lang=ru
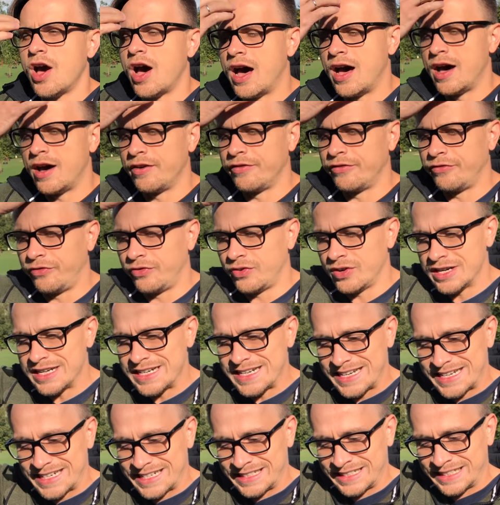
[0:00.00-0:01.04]
а, в
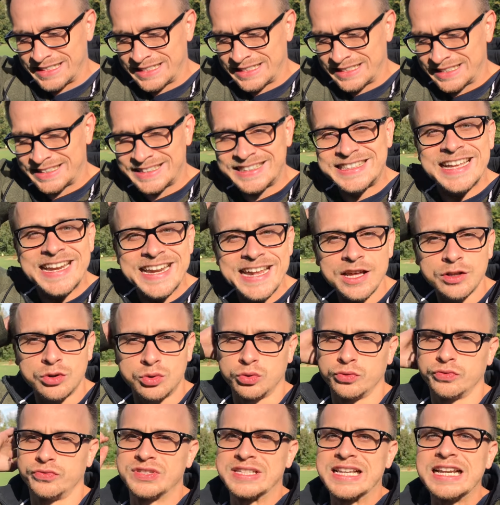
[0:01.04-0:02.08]
э,
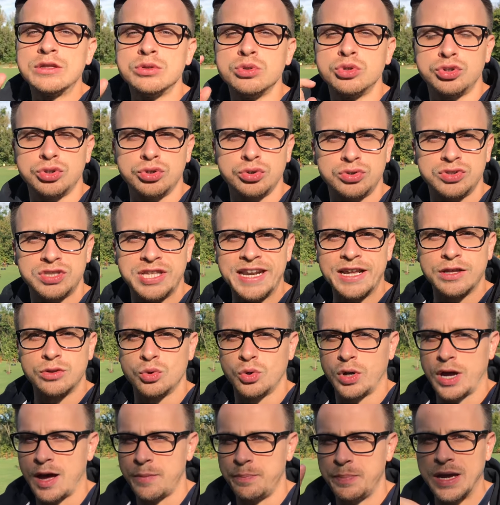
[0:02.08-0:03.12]
среду, в следующую
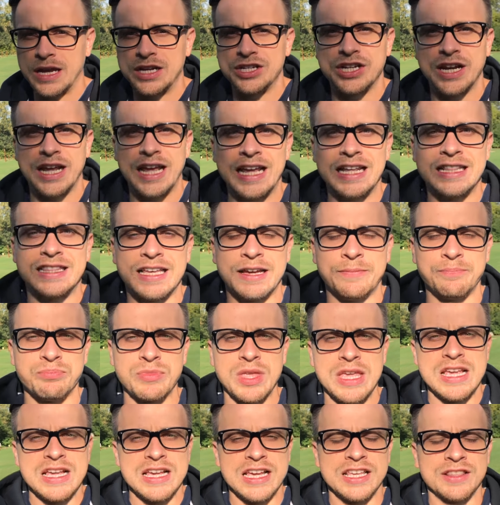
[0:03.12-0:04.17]
среду, опять же, эта
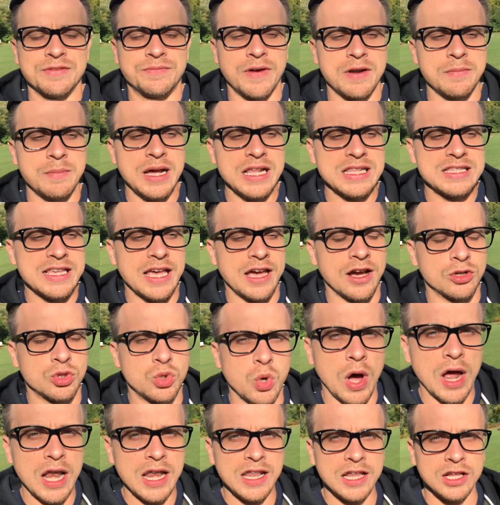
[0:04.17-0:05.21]
информация
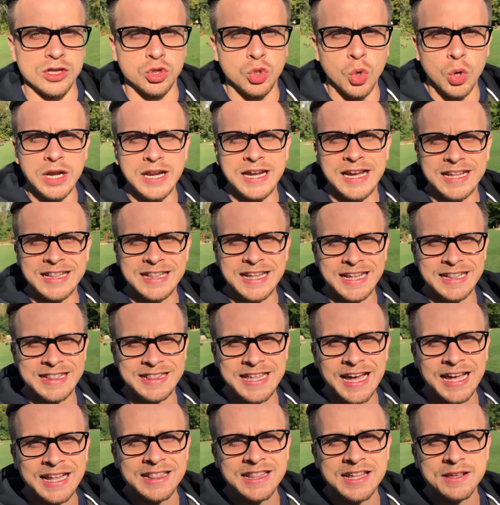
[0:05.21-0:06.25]
актуальна только на
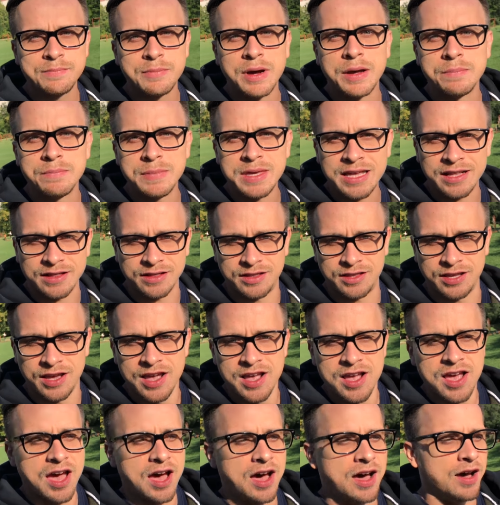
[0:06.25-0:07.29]
данный момент,
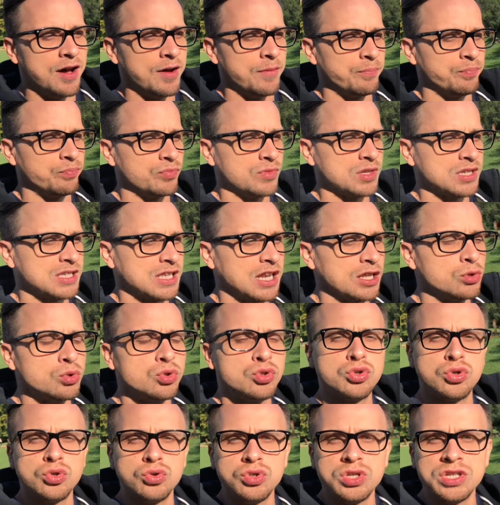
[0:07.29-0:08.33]

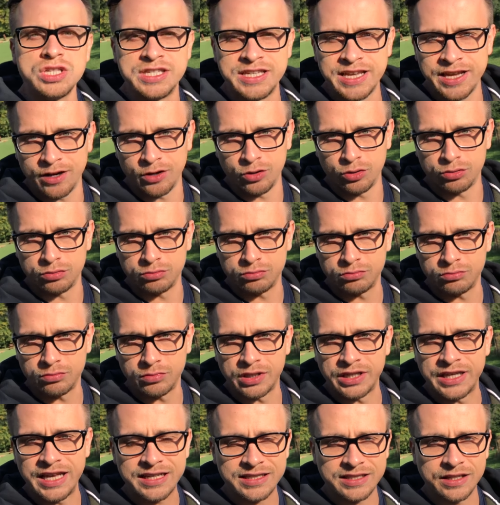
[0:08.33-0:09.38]
следующую неделю.
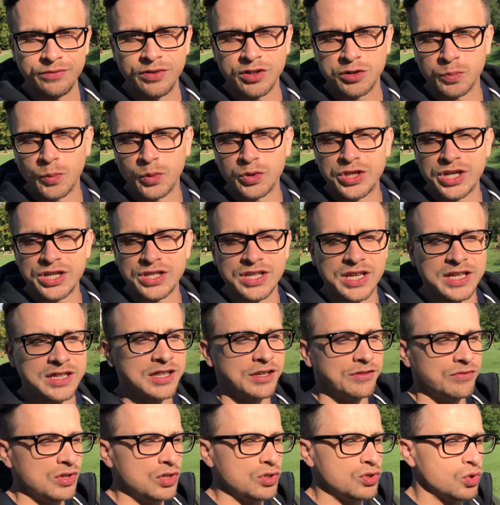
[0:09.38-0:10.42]
Если вы смотрите
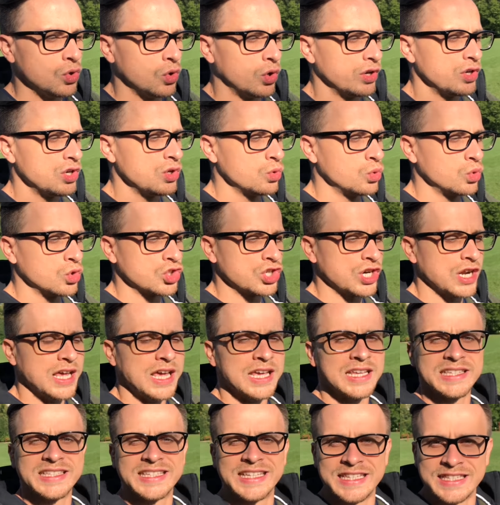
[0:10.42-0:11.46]
это видео и
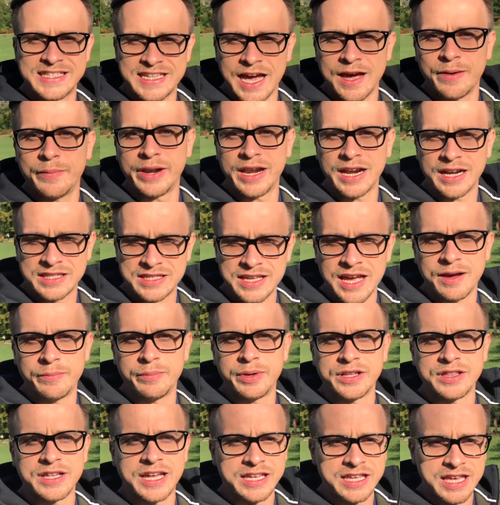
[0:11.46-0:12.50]
уже сентябрь,
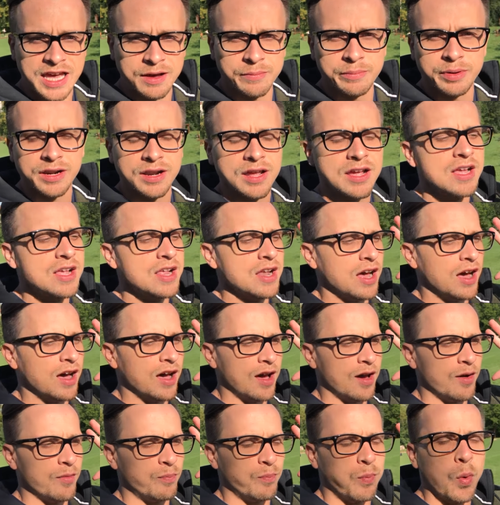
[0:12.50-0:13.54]
октябрь, ноябрь,
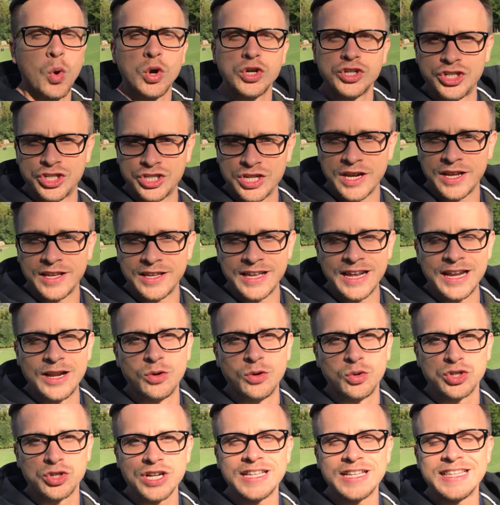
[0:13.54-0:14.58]
э, позже или
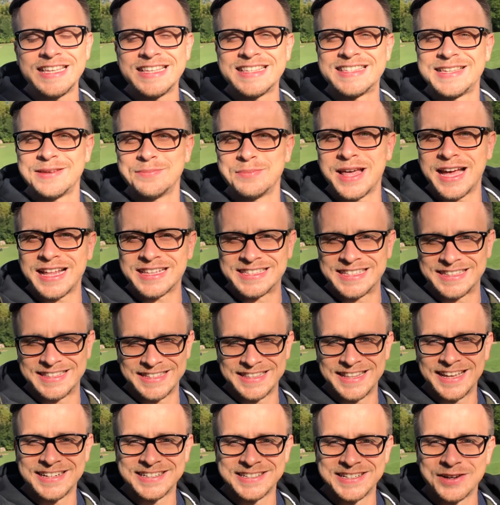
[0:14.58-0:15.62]
уже не 17
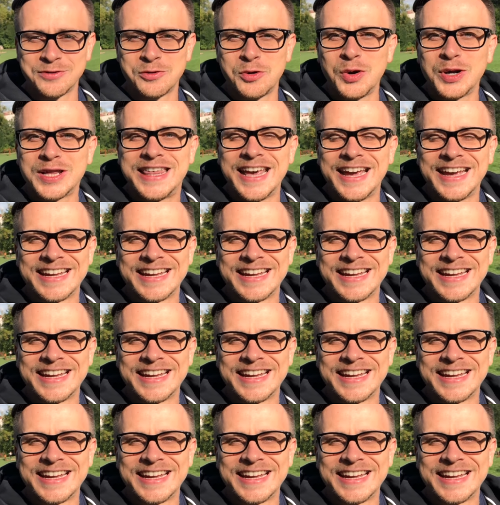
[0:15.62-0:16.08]
даже год,